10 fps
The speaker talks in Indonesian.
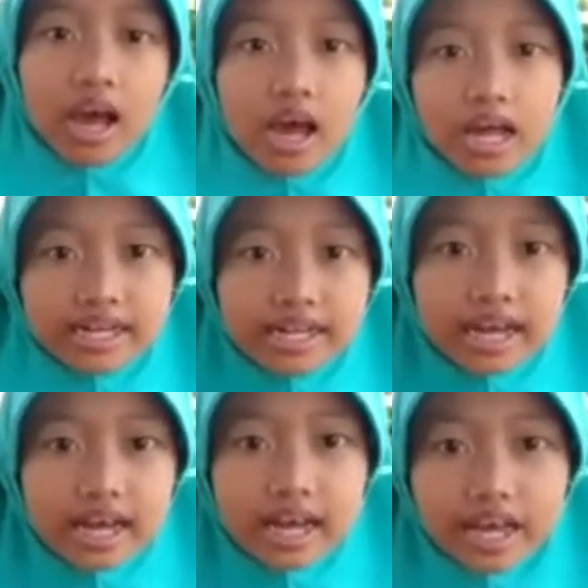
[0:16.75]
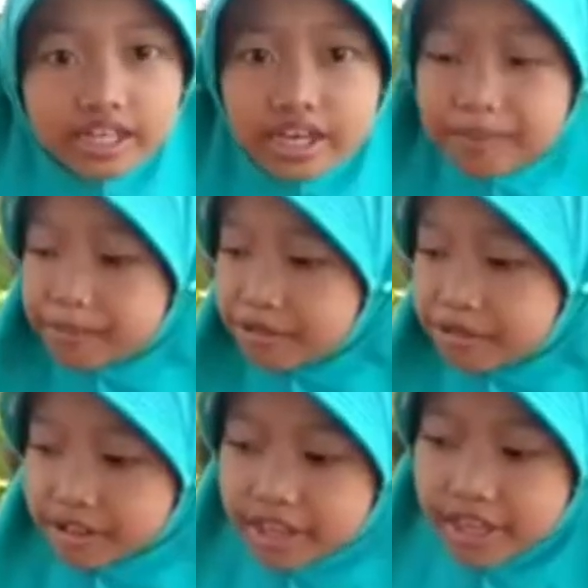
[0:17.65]
Ada yang
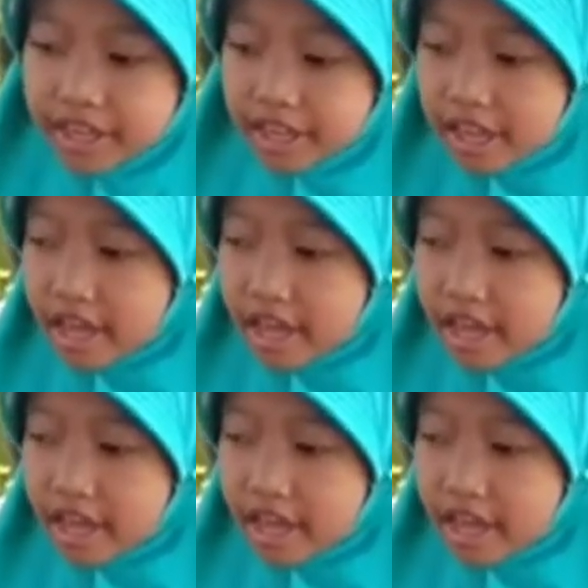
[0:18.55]
putih